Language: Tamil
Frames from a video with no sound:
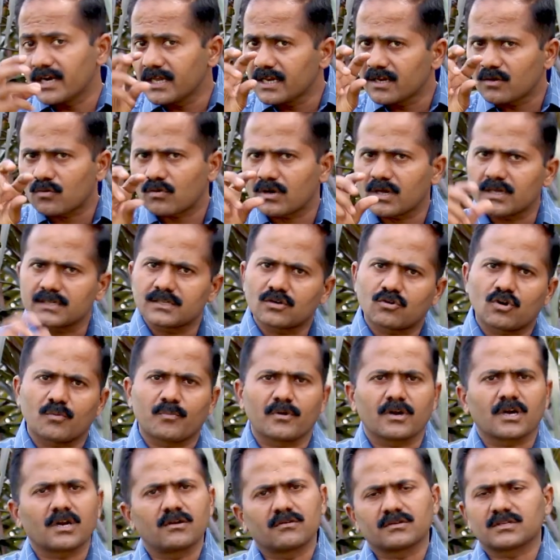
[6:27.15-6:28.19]
வெளியில் கூட அந்த
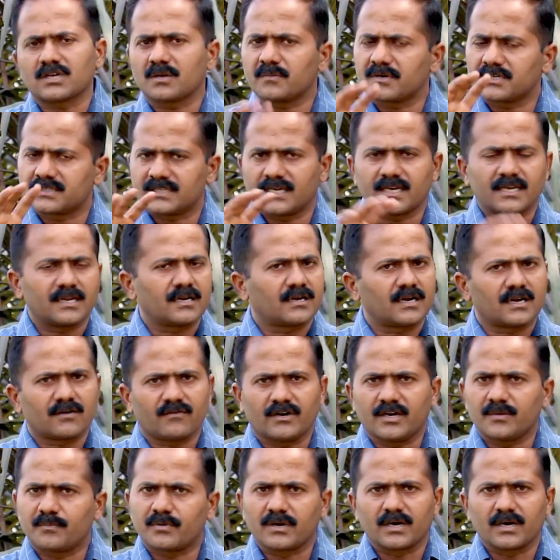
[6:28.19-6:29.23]
கொப்பளங்கள் வந்து நமக்கு தெரியறதுக்கான